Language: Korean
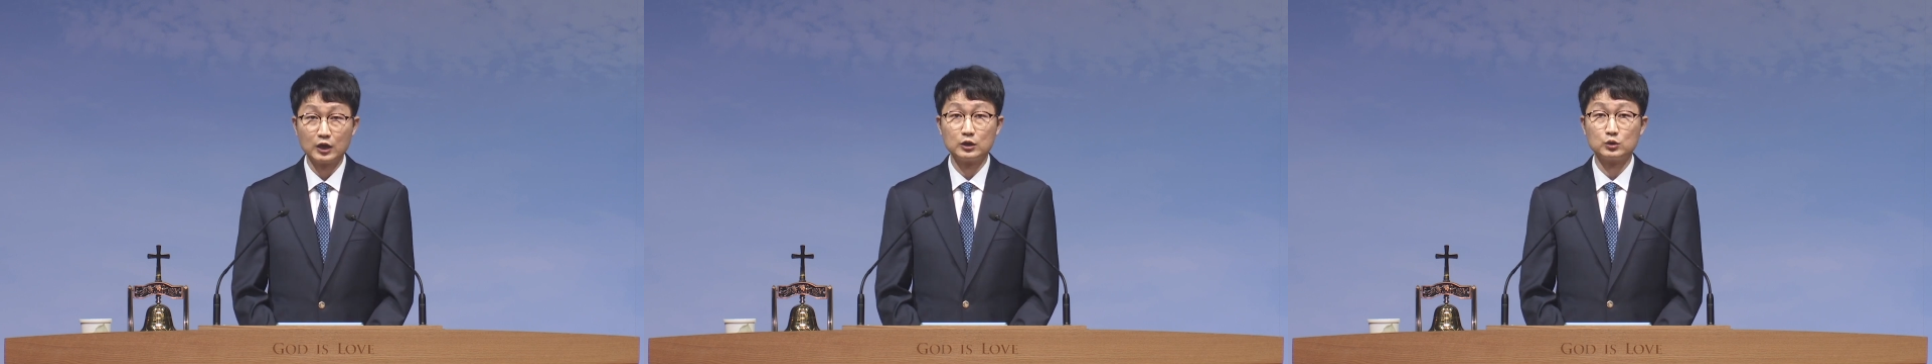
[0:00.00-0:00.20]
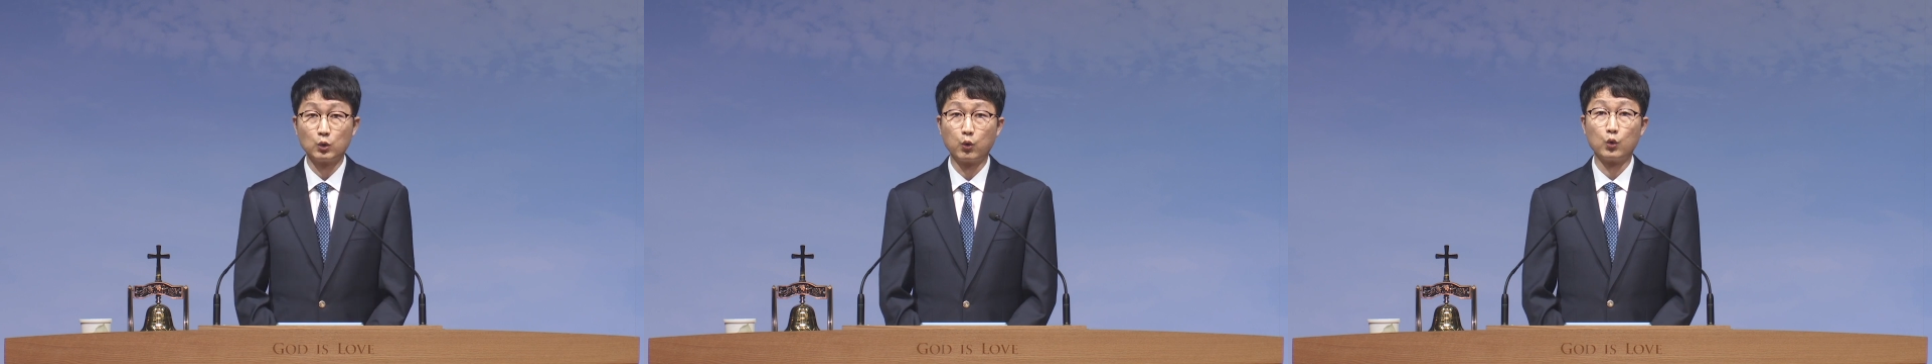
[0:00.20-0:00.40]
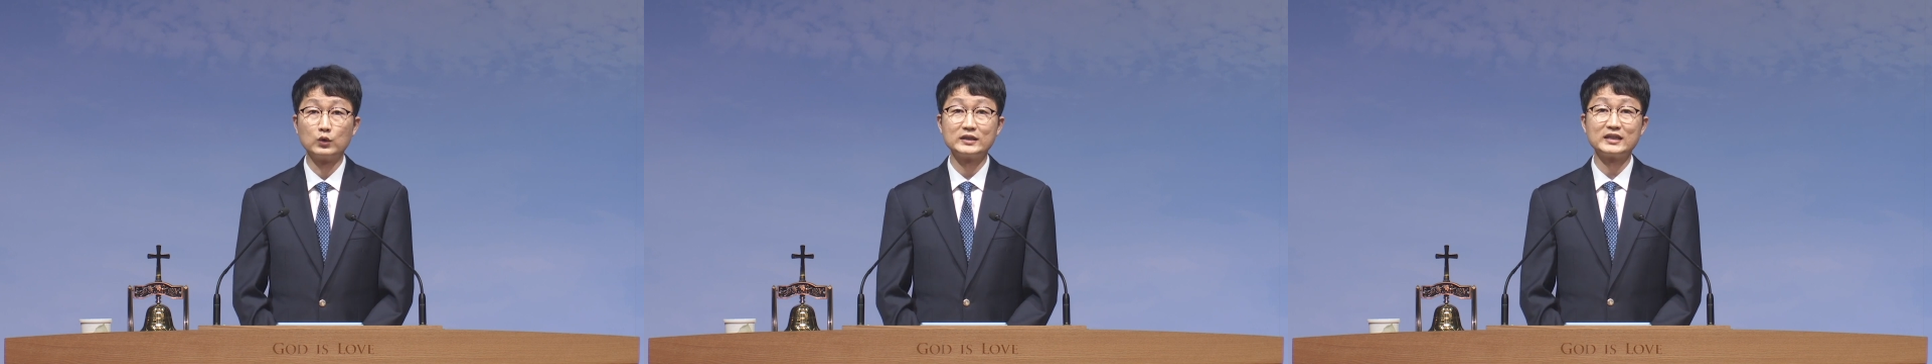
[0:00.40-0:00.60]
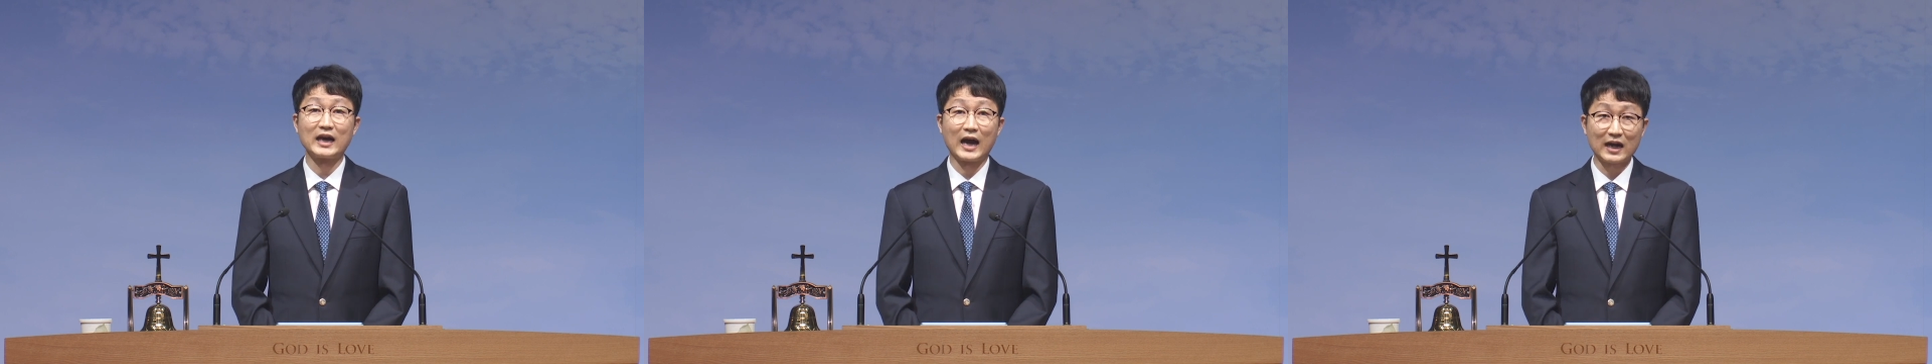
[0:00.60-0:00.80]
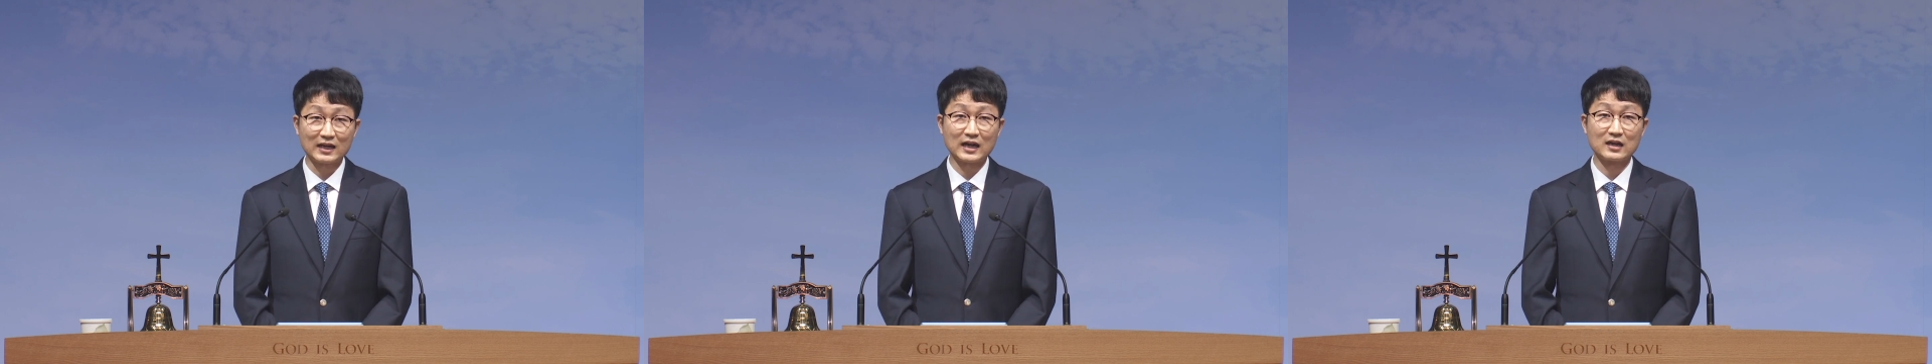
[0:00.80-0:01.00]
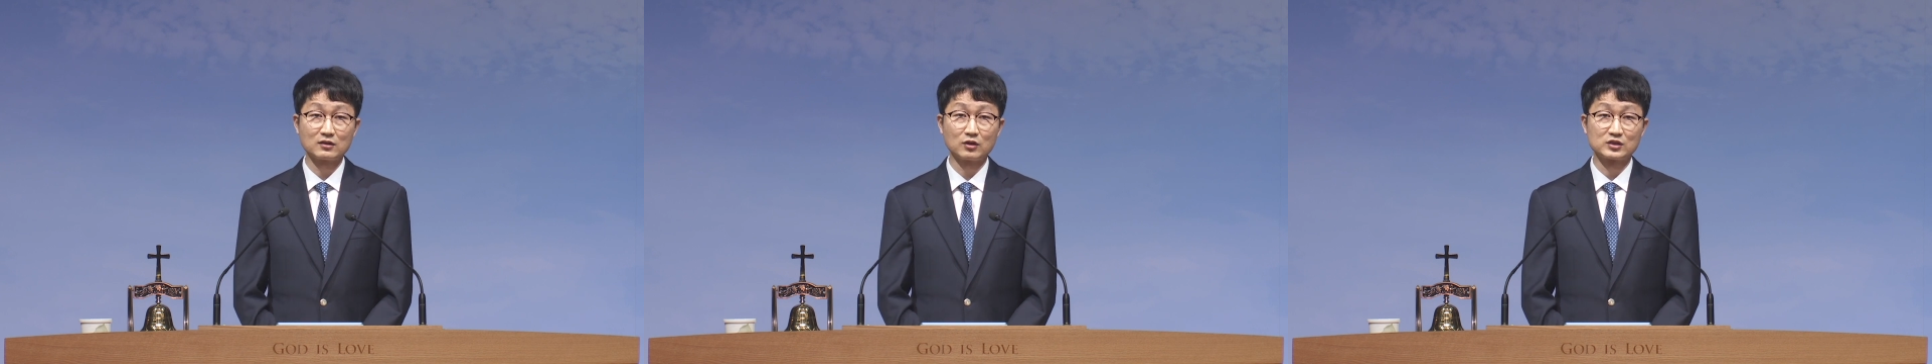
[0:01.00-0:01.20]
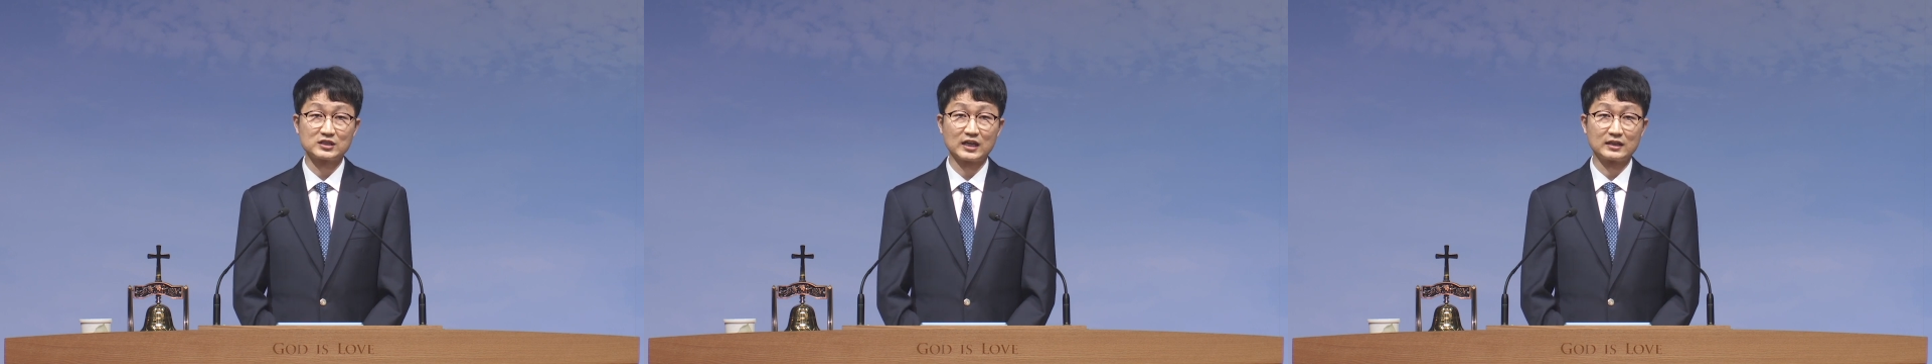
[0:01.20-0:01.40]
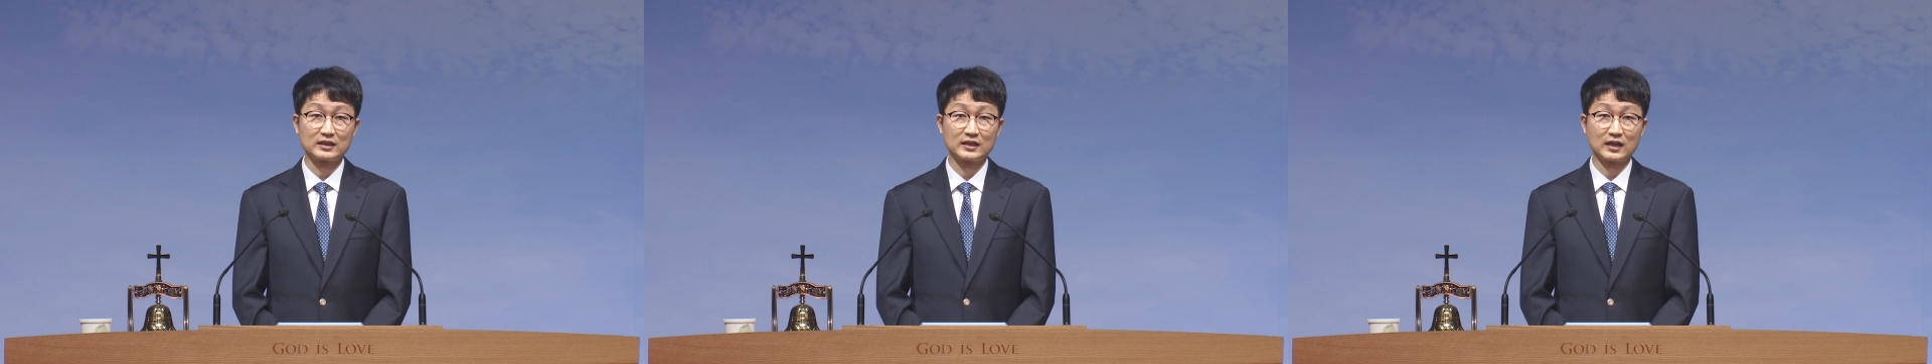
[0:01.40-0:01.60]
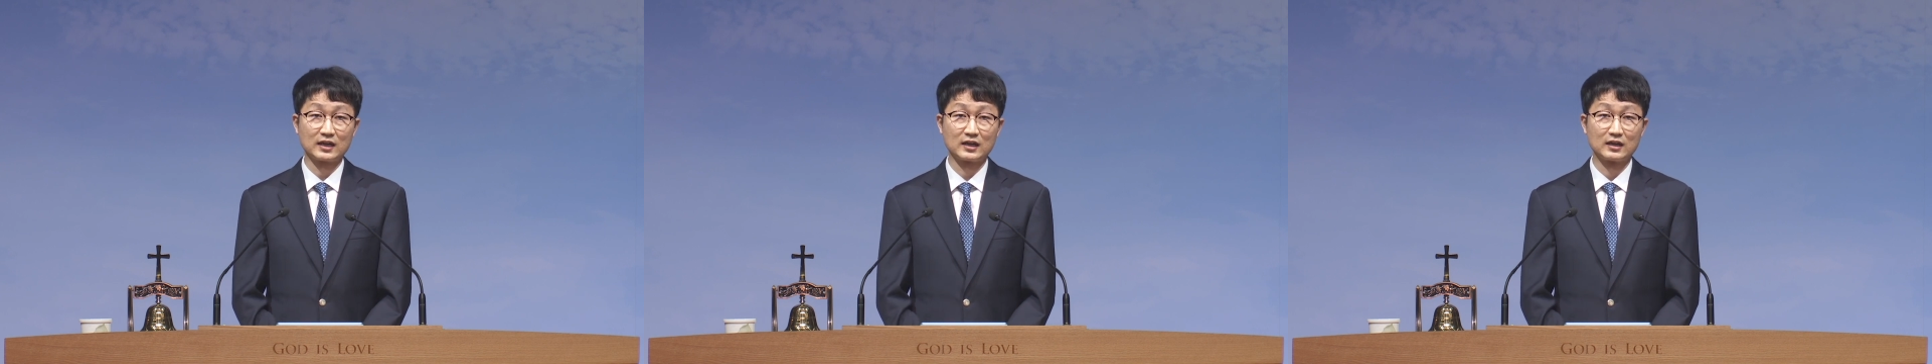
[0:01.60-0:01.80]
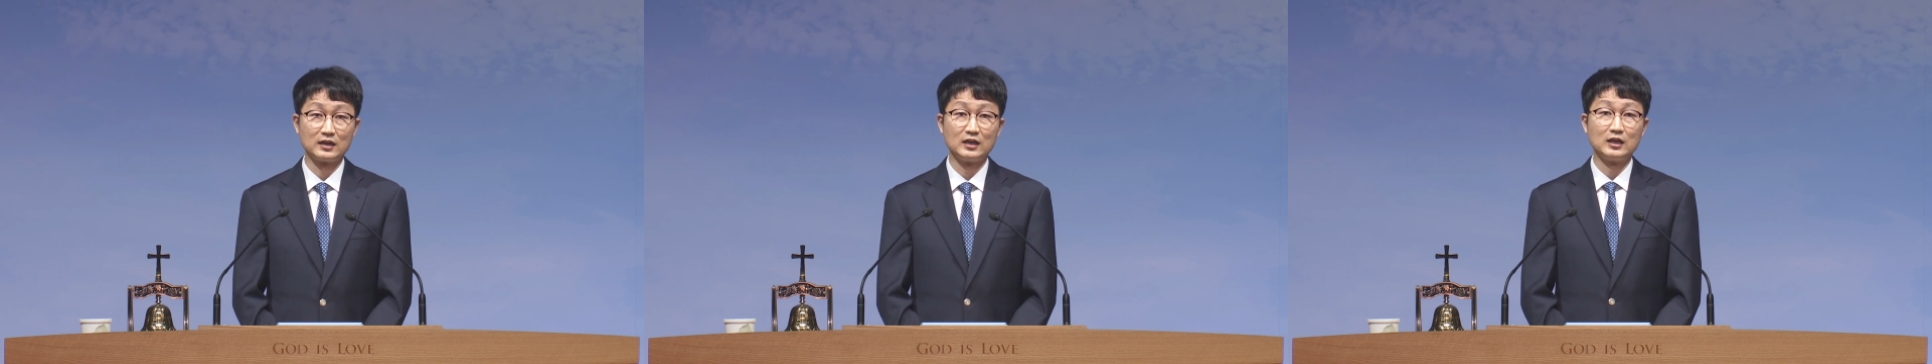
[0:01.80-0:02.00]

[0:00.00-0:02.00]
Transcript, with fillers: 돈이 악한 것이 아니라